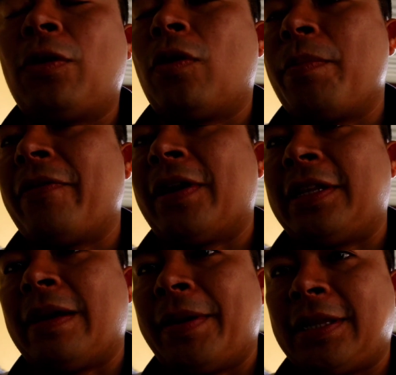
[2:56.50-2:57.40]
y Colombia
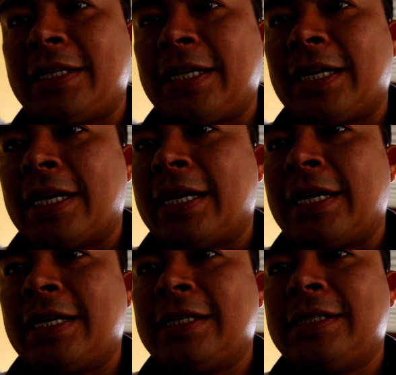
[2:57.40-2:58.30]
efectivamente
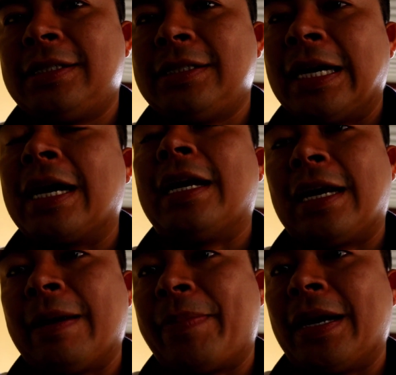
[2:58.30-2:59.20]
llegará a
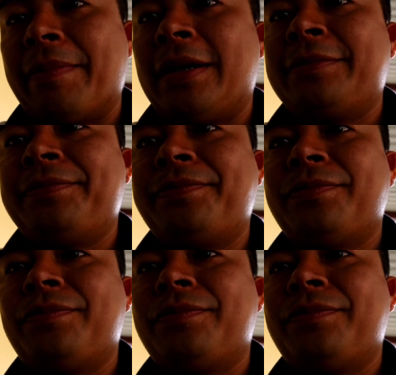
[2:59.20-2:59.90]
ganarle a Panamá.